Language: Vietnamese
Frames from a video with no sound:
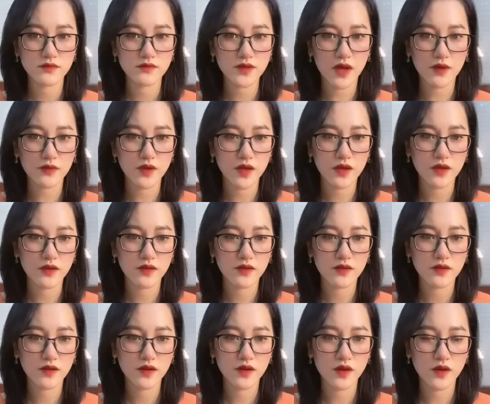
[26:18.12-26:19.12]
Sao thế?
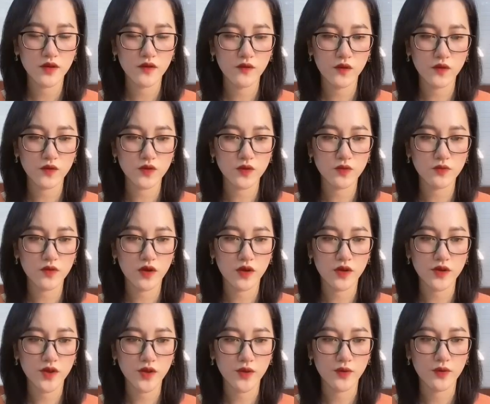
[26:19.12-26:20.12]
Phù Dung khó
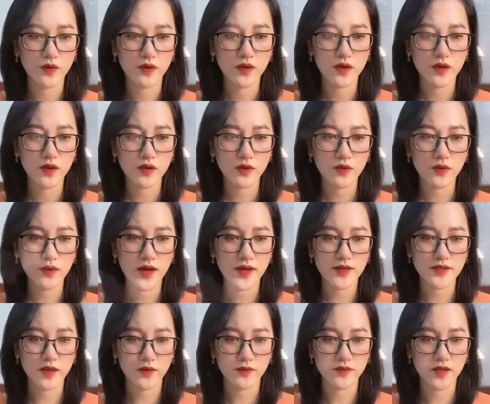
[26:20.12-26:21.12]
hiểu Cô lại
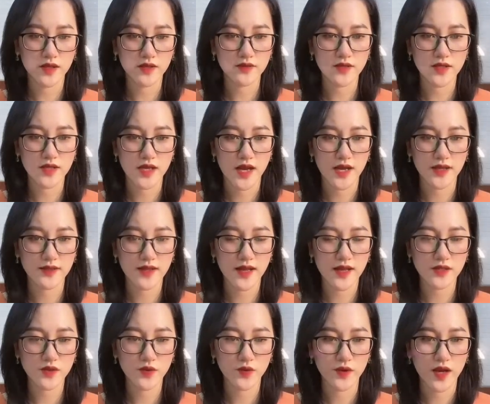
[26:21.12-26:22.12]
chọc giận gì anh
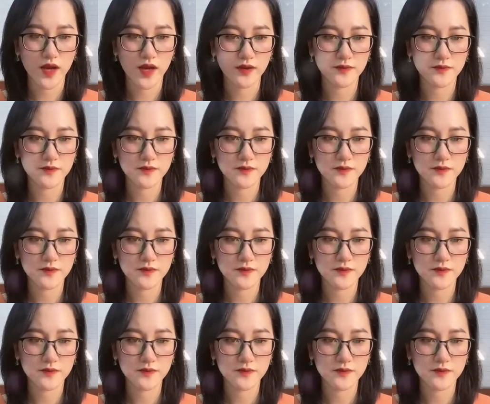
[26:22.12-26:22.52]
ta rồi à